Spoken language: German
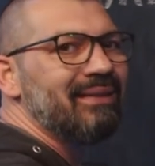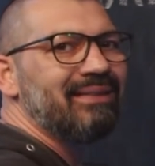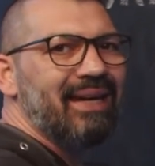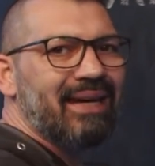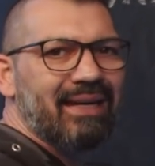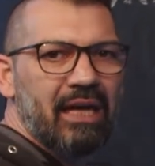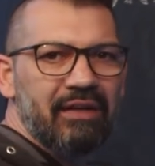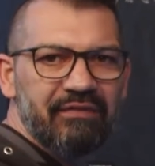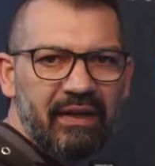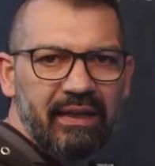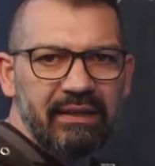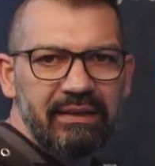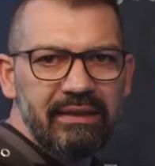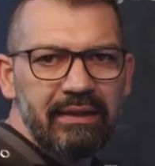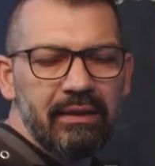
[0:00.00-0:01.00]
Der kann
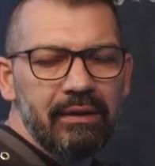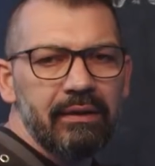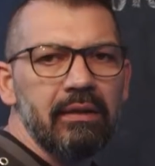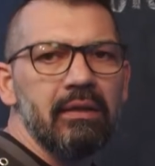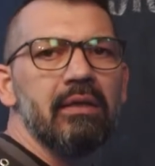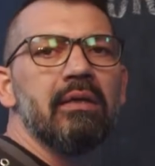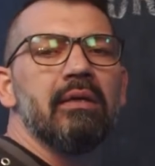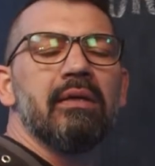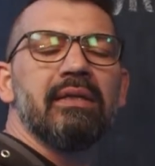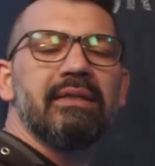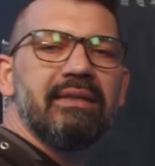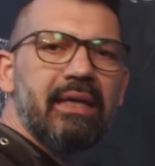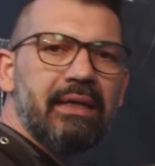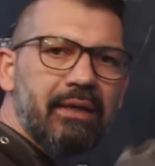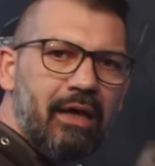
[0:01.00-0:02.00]
variieren,
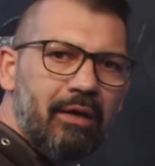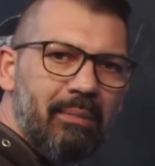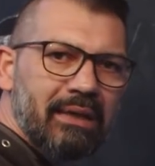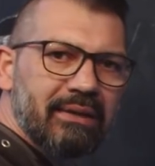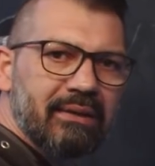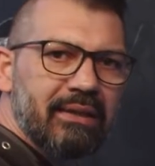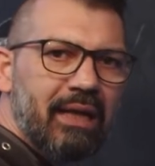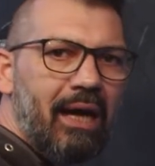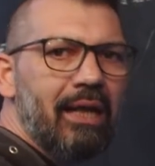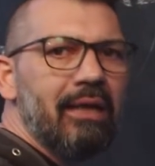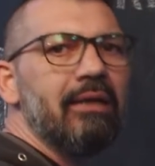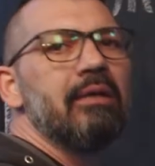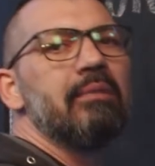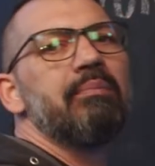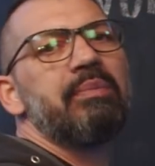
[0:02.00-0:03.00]
je nach Material,
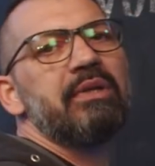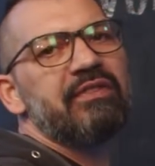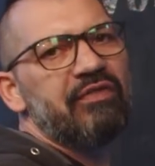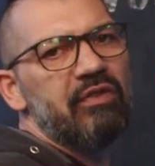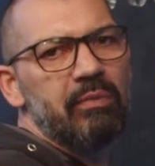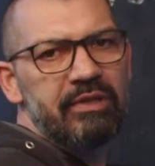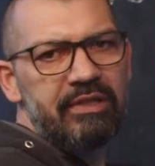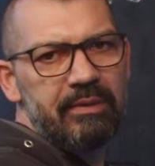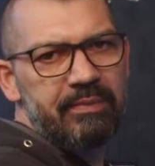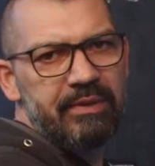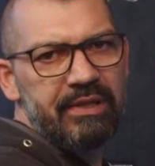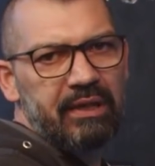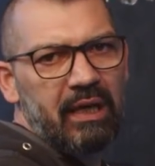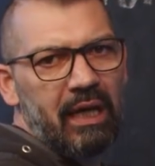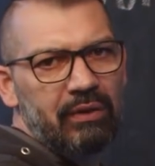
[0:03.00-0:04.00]
bis
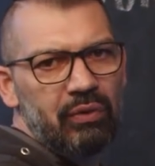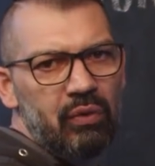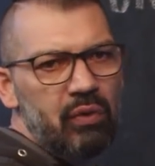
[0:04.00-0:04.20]
75 Grad